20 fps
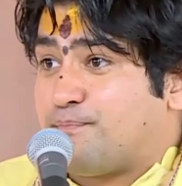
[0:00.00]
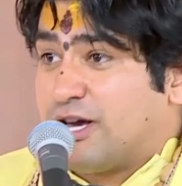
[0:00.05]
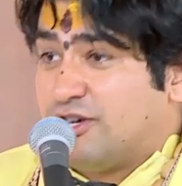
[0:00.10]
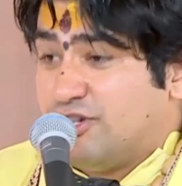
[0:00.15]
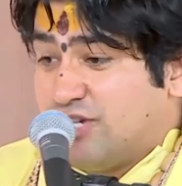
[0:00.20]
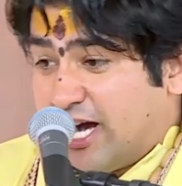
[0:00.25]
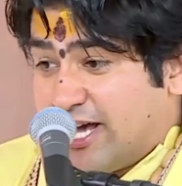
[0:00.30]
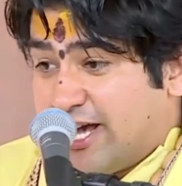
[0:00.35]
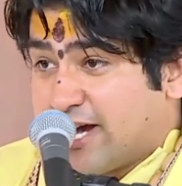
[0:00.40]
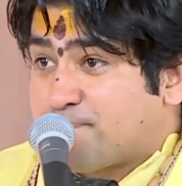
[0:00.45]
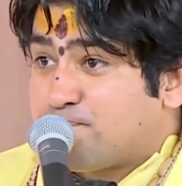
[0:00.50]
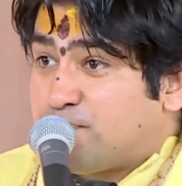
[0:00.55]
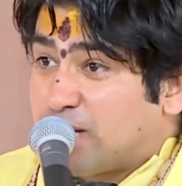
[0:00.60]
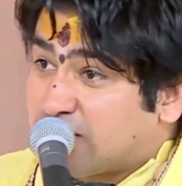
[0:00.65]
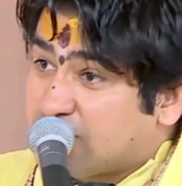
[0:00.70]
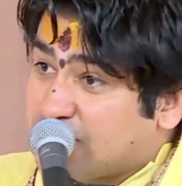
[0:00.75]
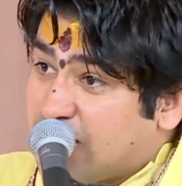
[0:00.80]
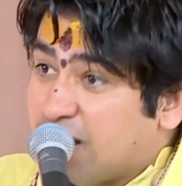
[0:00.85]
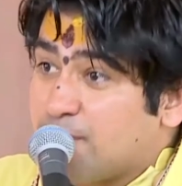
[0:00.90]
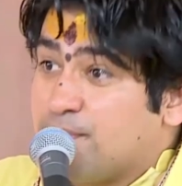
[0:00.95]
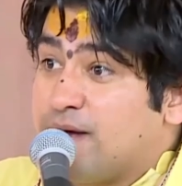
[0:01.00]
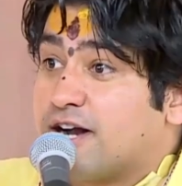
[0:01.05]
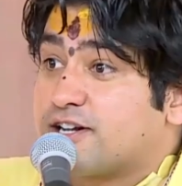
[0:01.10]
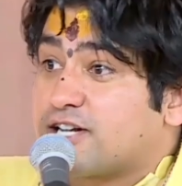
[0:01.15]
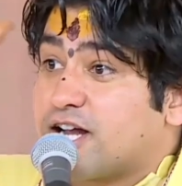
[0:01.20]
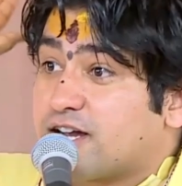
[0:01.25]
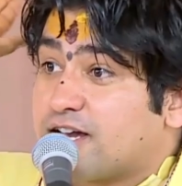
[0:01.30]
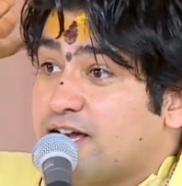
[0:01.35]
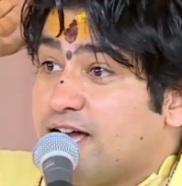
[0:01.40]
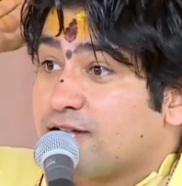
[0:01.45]
पहिया एक पत्थर में
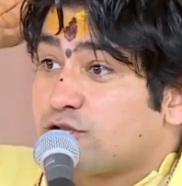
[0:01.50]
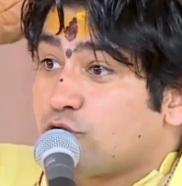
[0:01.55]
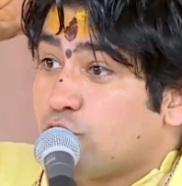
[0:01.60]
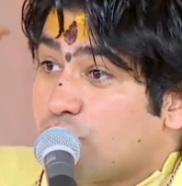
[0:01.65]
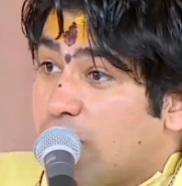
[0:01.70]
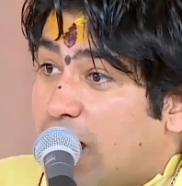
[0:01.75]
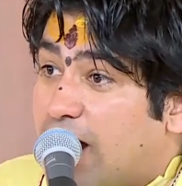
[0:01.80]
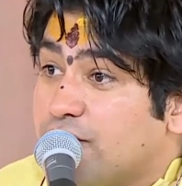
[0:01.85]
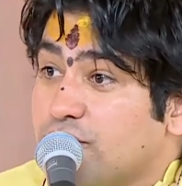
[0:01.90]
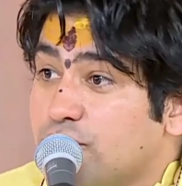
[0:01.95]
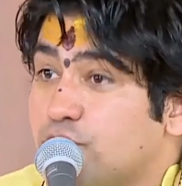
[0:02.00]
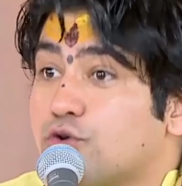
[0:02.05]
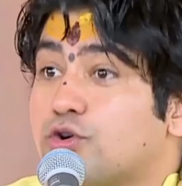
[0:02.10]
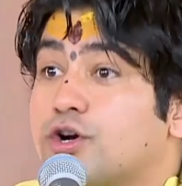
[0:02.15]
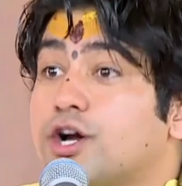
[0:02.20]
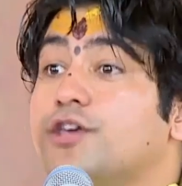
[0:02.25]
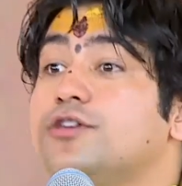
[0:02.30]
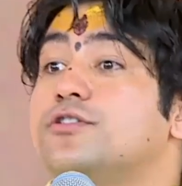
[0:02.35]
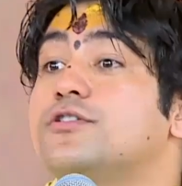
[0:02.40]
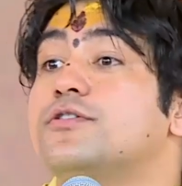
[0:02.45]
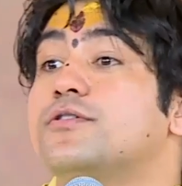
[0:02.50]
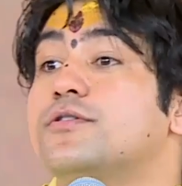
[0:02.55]
अटक गया तो गाड़ी रुक गई